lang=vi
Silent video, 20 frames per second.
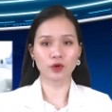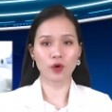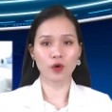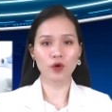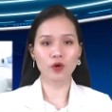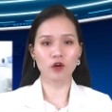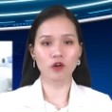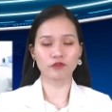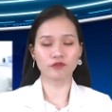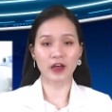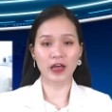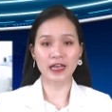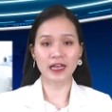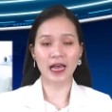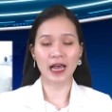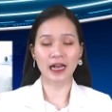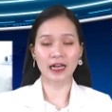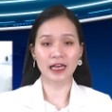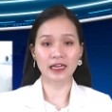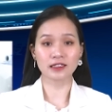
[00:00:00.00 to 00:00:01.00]
cố phải
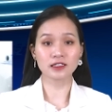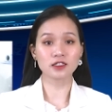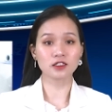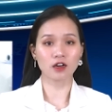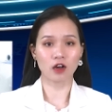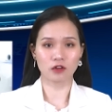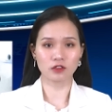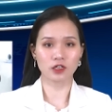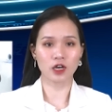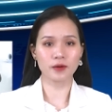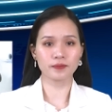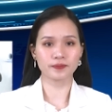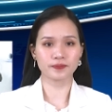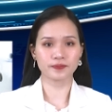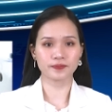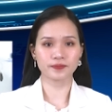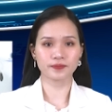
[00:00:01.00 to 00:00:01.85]
hạ cánh khẩn cấp.